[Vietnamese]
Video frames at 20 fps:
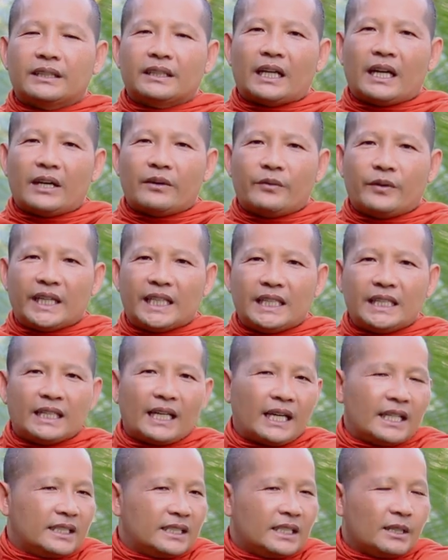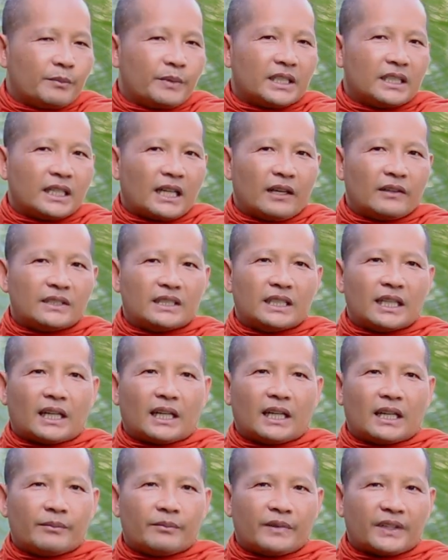ta với đại chia bị giáo chia
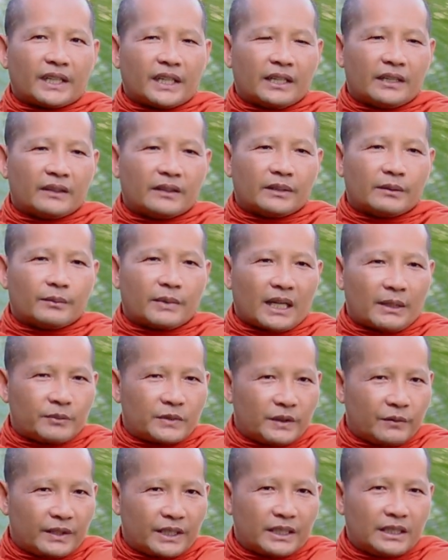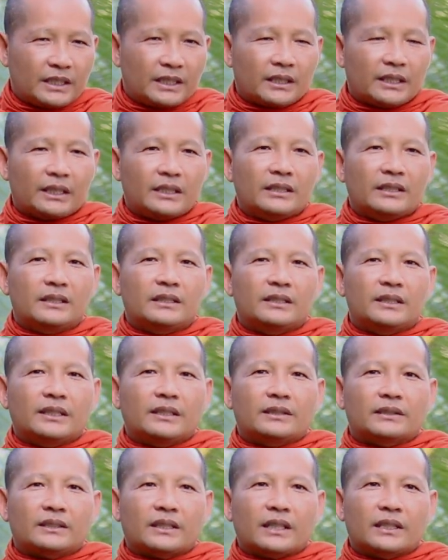làm xa sầm rạp chỉ vật dương đấy
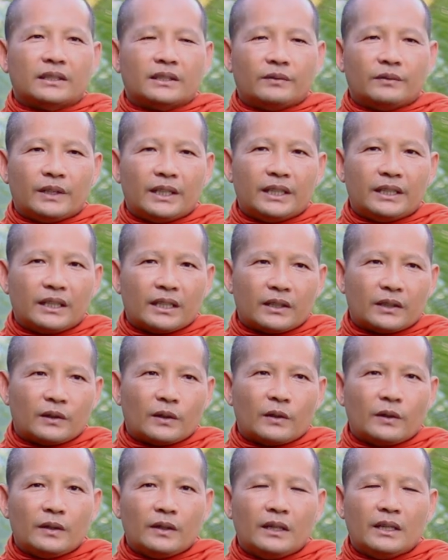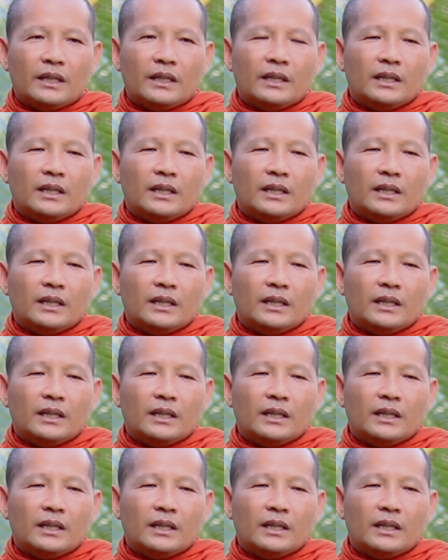dương trời thưa được nóng